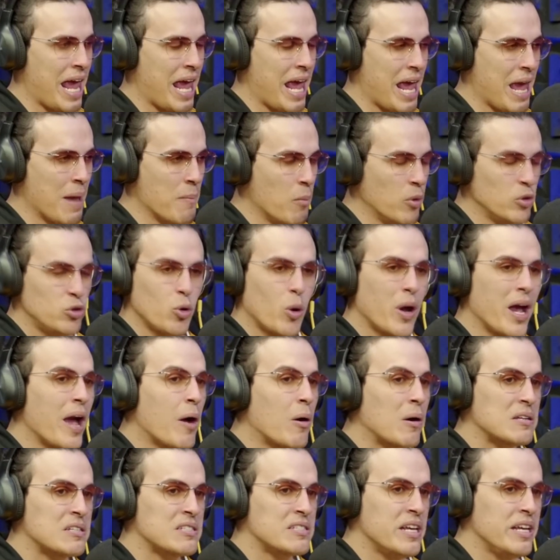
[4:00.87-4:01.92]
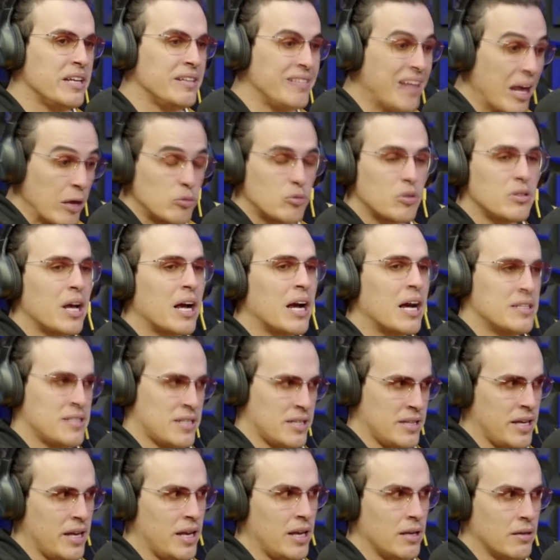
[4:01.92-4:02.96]
é muito real assim dentro da casa
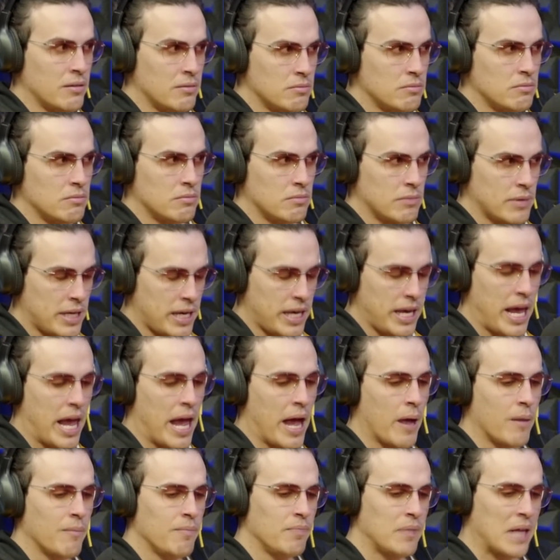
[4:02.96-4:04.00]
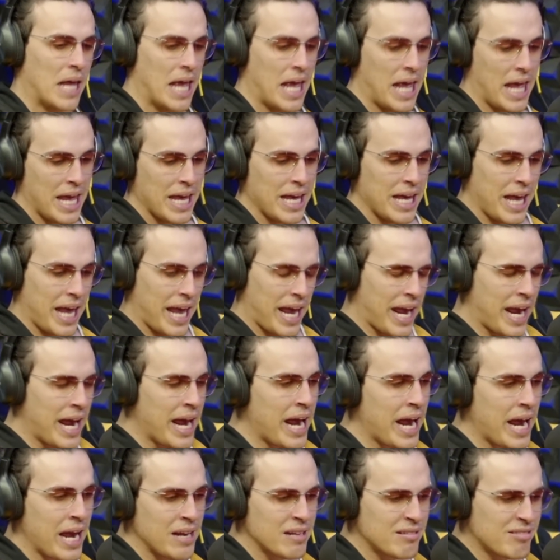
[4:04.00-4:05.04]
dele. Que é
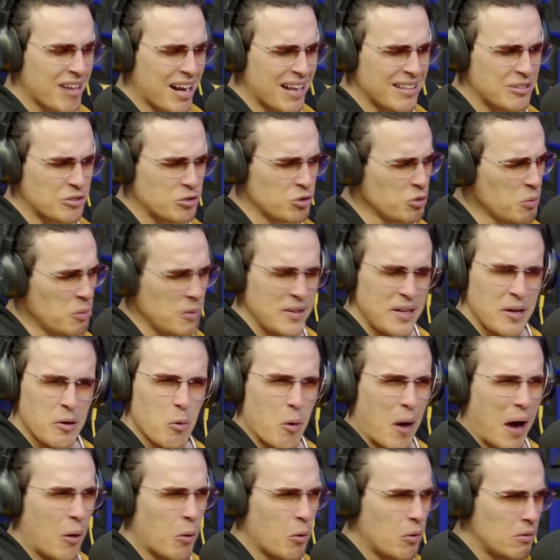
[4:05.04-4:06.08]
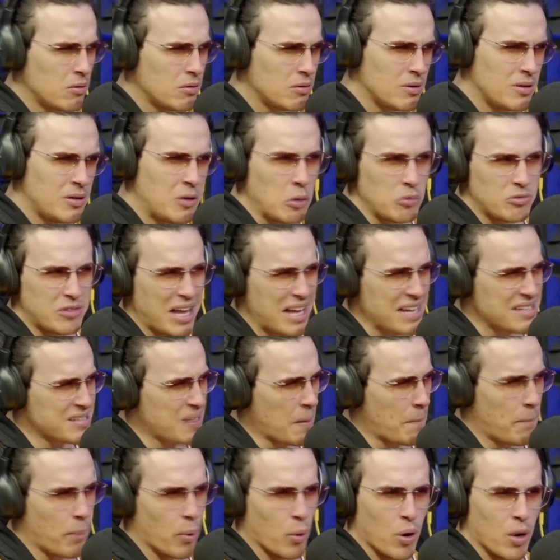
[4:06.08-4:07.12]
ele trata todo mundo igual, não tem essa
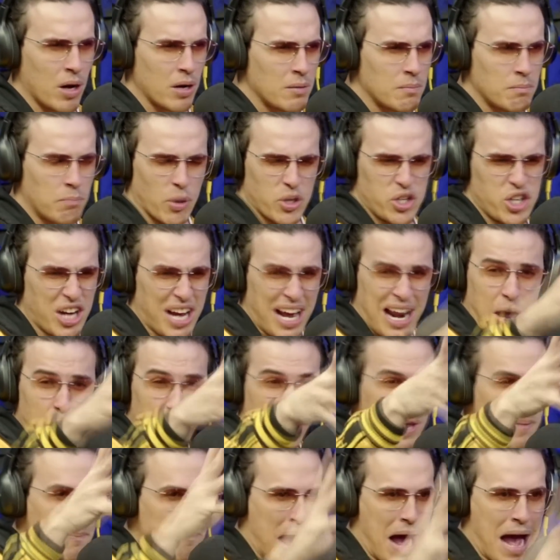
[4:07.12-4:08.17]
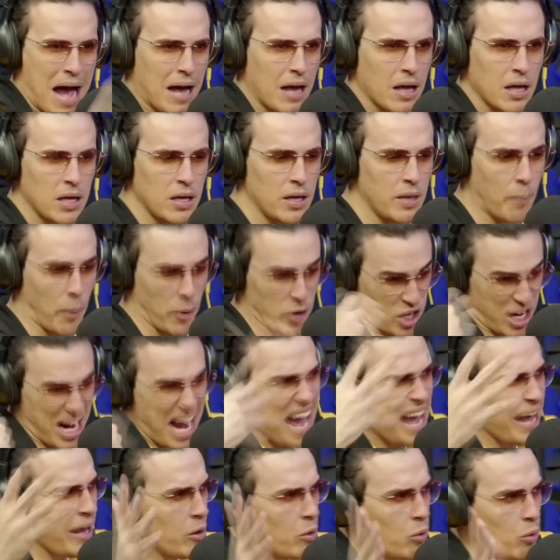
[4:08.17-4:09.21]
porra. Pode chegar lá o Neymar e pode chegar
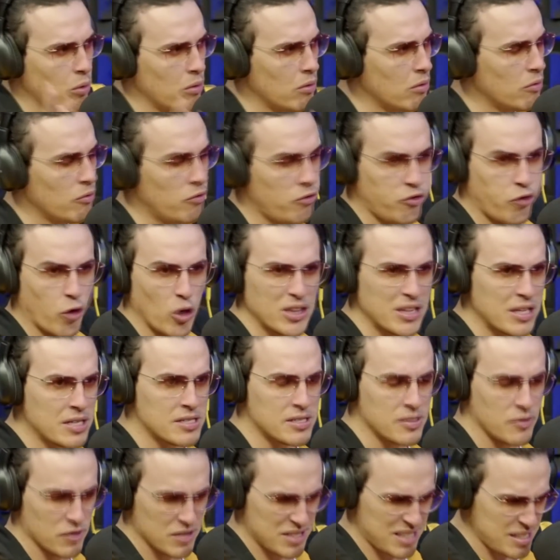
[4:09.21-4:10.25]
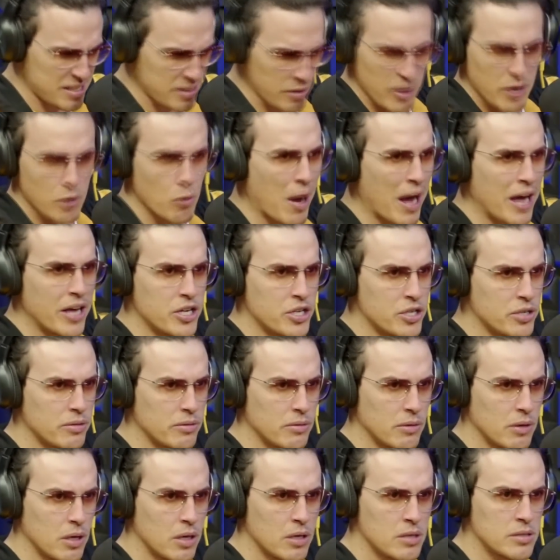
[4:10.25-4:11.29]
eu. Foda-se, vocês são iguais,
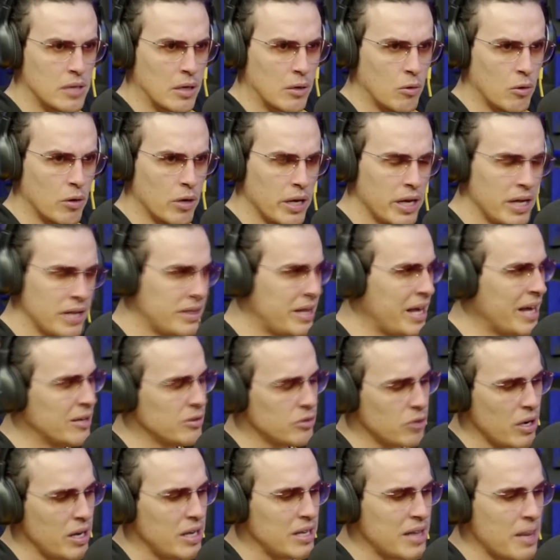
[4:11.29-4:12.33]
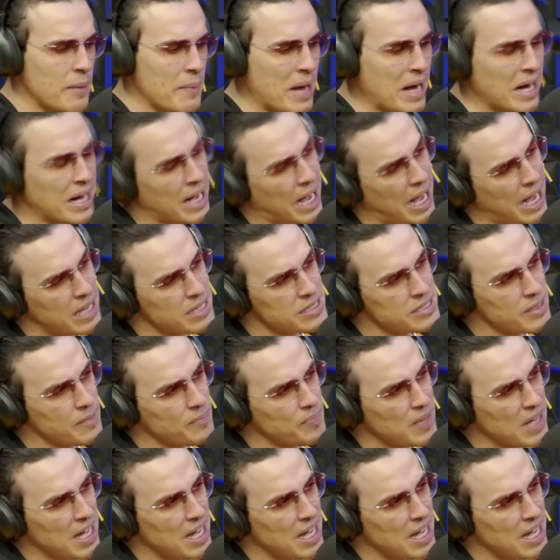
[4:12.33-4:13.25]
sacou? E dentro ali da minha casa,